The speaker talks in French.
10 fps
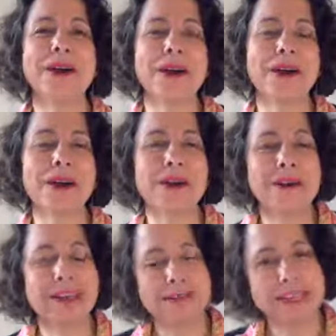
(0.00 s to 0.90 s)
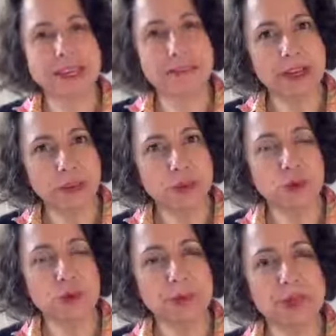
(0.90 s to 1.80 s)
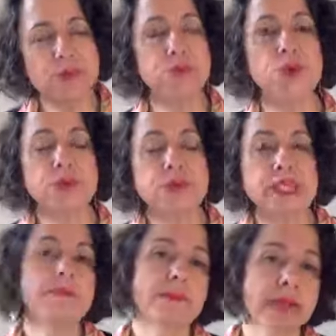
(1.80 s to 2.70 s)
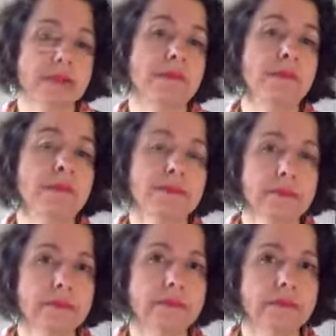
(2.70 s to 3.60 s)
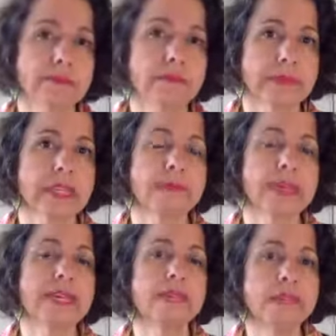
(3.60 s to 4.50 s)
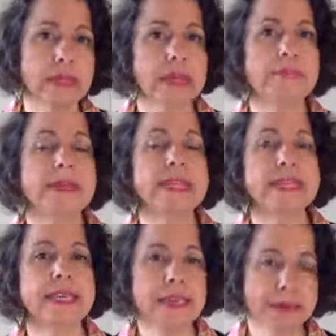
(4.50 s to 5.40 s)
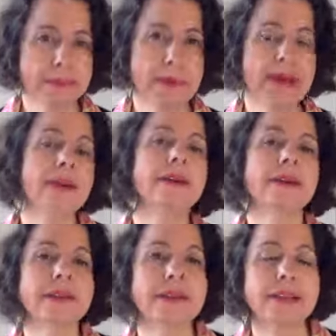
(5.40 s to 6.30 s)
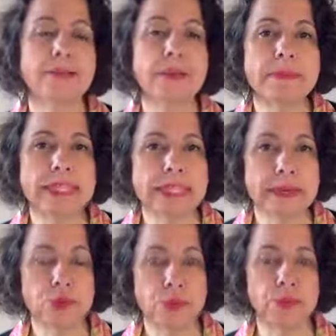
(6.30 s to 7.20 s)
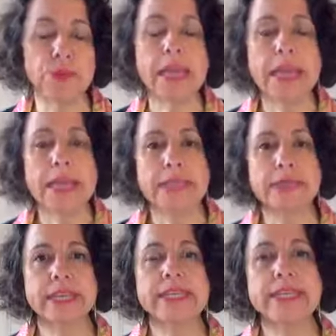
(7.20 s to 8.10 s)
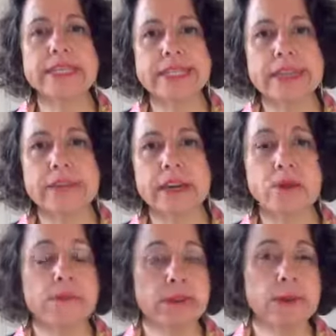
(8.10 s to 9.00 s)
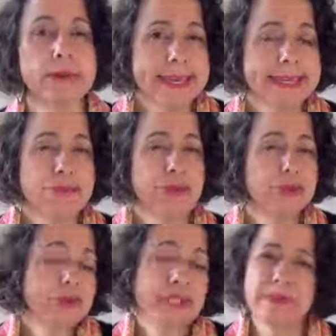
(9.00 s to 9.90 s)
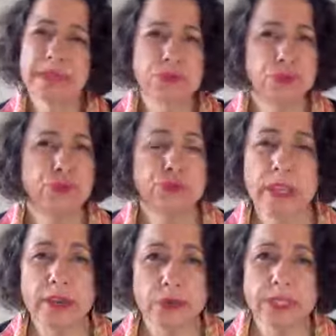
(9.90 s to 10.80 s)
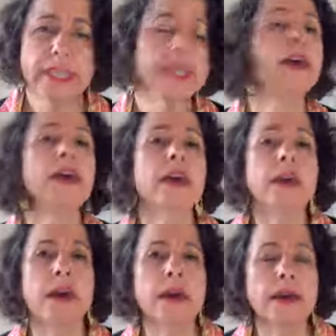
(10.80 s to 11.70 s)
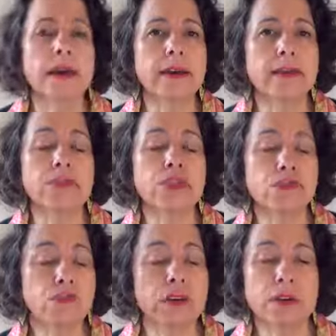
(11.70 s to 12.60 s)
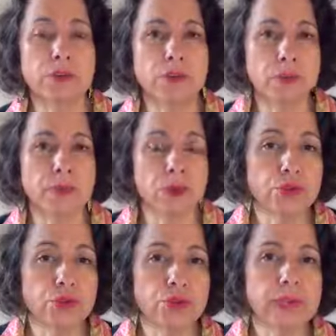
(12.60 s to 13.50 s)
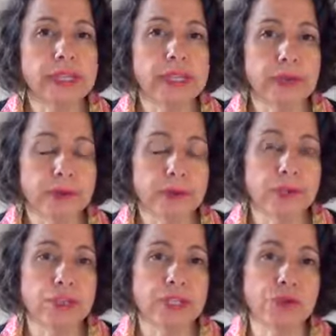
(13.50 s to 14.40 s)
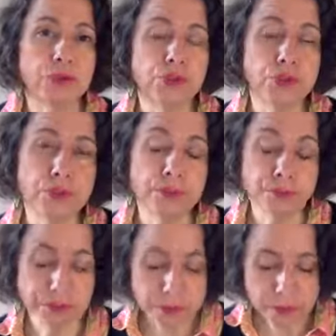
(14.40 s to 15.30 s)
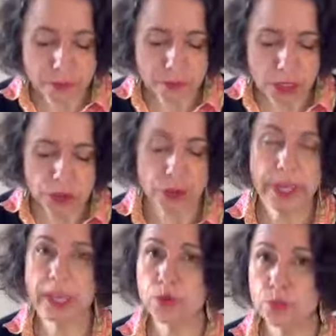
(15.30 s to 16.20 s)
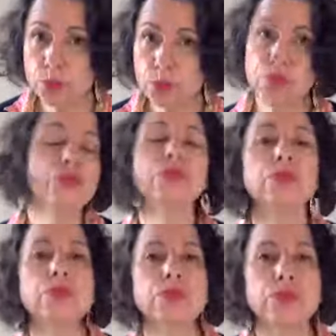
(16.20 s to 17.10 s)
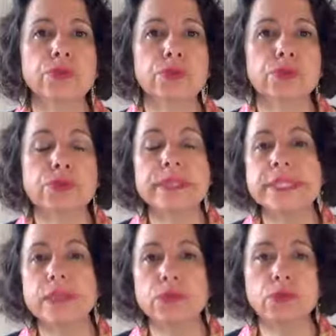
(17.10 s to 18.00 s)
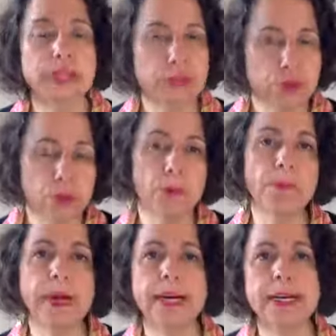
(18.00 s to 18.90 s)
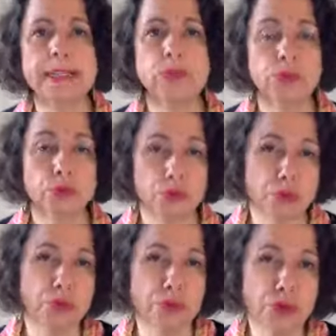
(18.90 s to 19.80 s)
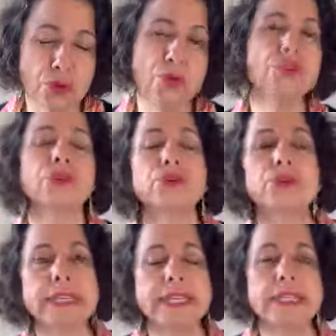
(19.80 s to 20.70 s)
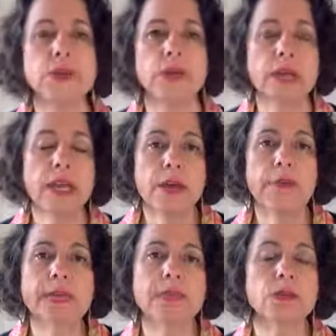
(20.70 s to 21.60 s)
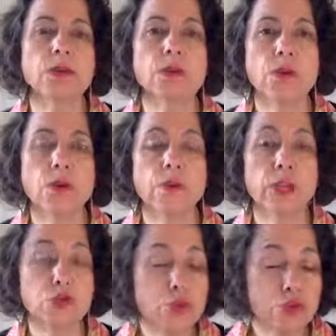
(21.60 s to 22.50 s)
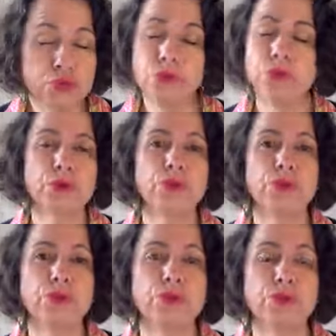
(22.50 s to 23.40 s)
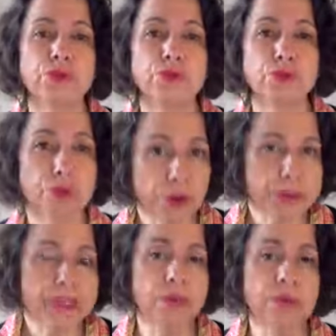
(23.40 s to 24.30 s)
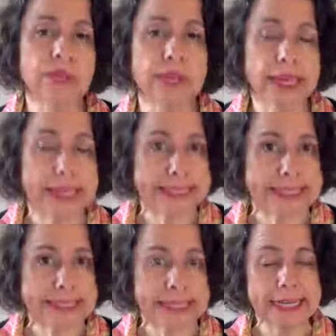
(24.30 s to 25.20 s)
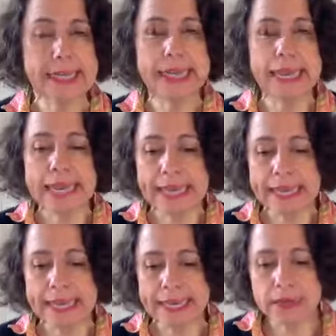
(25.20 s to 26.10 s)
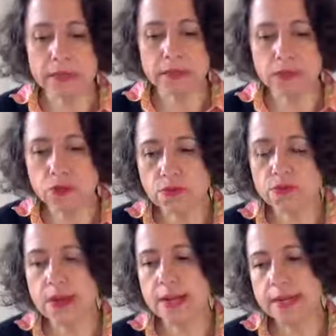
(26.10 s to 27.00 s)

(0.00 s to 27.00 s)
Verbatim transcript: elle va savoir du coup bien vous rebooster parce que cette personne est passée euh, les mêmes étapes que vous. Donc ça, c'est vraiment, vraiment très important. Et ça marche pour tous les coachings. Euh, moi, je le vois euh, aujourd'hui, je regarde beaucoup de, sites de naturopathes, de, de, coachs en nutrition, parce que bah, je souffre d'une candidose intestinale. Et je le vois,